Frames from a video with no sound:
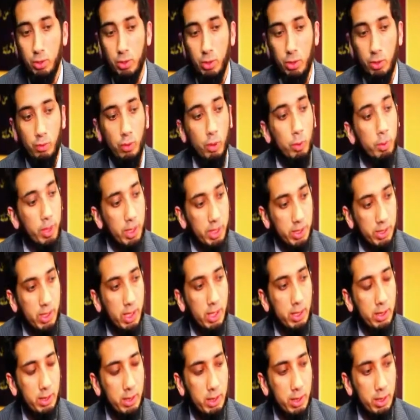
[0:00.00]
तो वो मेरे
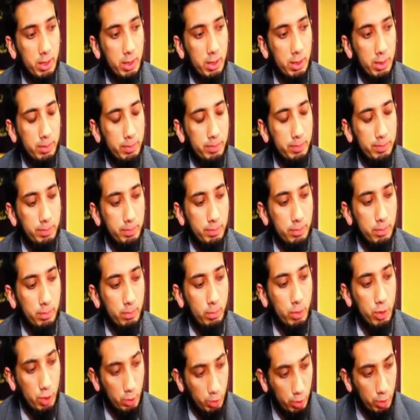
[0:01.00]
साथ um,
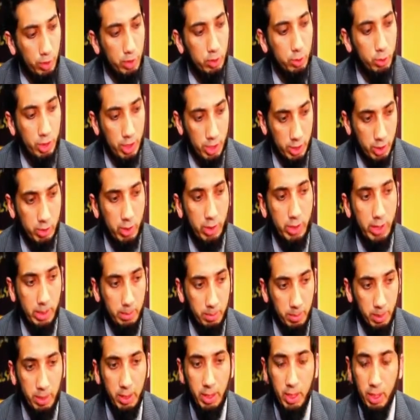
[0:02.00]
मुझे उन्होंने कुछ एक्स्ट्रा
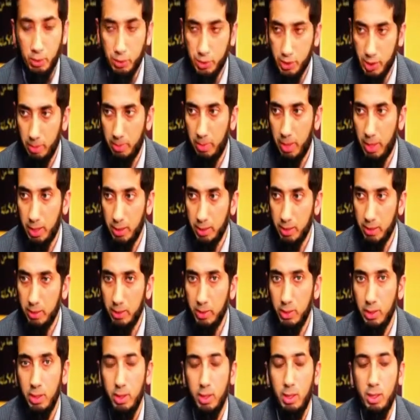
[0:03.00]
टाइम भी दिया उसके बाद